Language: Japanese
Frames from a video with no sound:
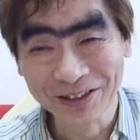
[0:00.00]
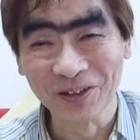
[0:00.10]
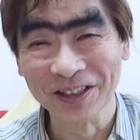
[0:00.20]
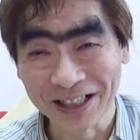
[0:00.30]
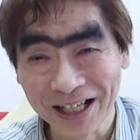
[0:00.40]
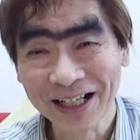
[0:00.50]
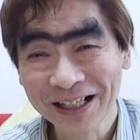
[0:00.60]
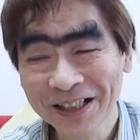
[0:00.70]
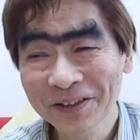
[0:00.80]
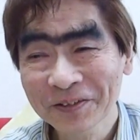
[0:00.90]
それで、
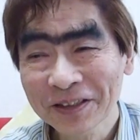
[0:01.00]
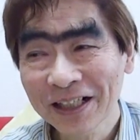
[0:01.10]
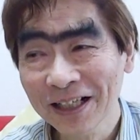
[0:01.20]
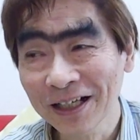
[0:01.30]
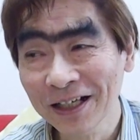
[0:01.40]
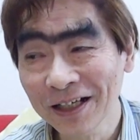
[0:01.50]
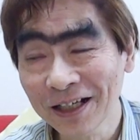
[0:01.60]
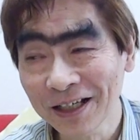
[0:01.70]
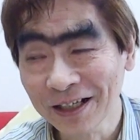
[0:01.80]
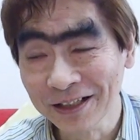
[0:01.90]

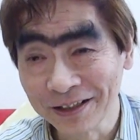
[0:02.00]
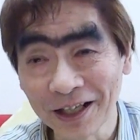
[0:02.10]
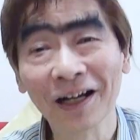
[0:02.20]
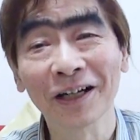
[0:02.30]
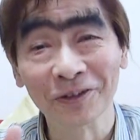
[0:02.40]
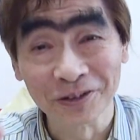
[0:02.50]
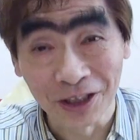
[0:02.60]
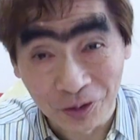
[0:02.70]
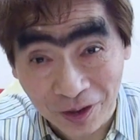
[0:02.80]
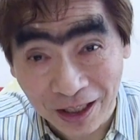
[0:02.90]
えー、出川君
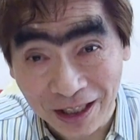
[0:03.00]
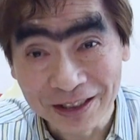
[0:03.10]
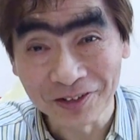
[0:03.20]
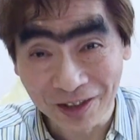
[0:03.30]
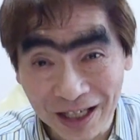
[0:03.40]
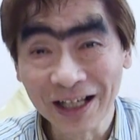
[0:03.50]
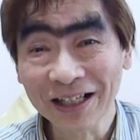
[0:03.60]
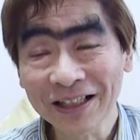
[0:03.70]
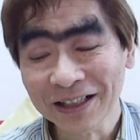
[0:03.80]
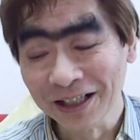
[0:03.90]
だとかと
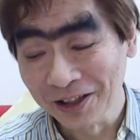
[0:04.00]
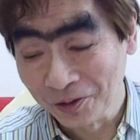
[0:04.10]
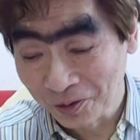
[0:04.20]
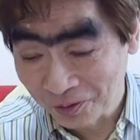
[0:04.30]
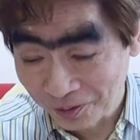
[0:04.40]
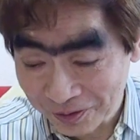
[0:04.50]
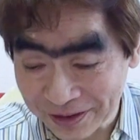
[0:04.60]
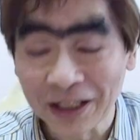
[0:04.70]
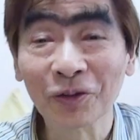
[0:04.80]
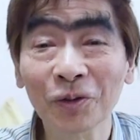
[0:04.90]
ねあの
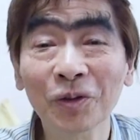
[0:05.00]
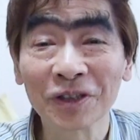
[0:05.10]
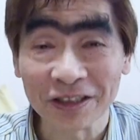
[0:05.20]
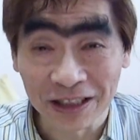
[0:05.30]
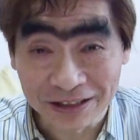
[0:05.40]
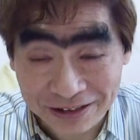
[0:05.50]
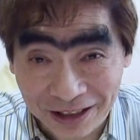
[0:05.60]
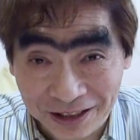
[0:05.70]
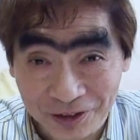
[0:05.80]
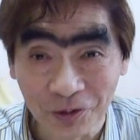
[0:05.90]
藤陽介さん
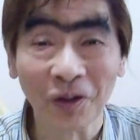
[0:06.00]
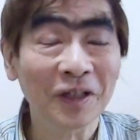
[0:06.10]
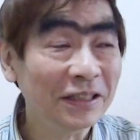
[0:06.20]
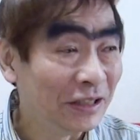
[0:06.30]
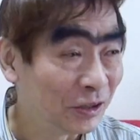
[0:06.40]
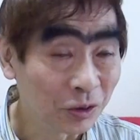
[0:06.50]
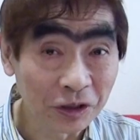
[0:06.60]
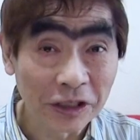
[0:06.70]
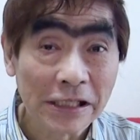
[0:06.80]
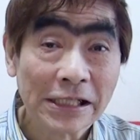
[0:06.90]
なんかと一緒
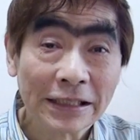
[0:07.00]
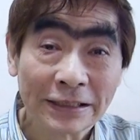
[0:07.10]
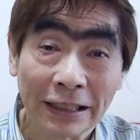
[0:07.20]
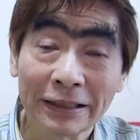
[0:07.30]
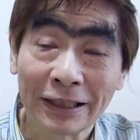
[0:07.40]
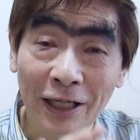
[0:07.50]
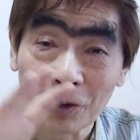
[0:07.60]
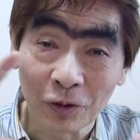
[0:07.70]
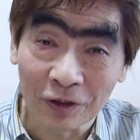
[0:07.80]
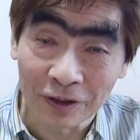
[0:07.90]
に天てれ」
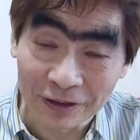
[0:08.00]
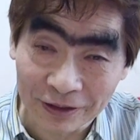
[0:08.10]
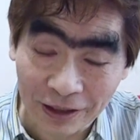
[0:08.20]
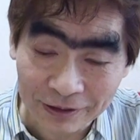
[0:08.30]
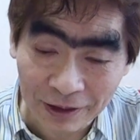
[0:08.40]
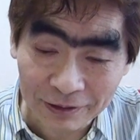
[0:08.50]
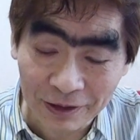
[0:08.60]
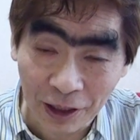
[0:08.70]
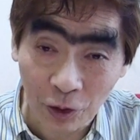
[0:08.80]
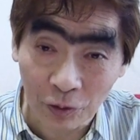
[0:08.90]
の大天
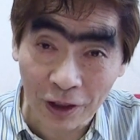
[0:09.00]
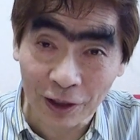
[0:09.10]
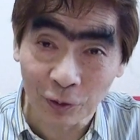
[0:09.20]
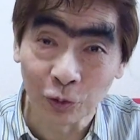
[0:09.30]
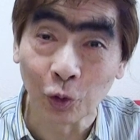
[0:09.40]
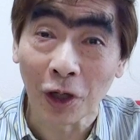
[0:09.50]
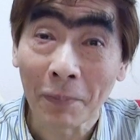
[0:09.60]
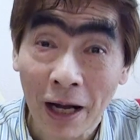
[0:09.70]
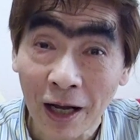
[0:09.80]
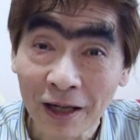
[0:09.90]
てれの中の
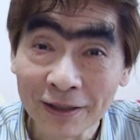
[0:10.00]
ドラマ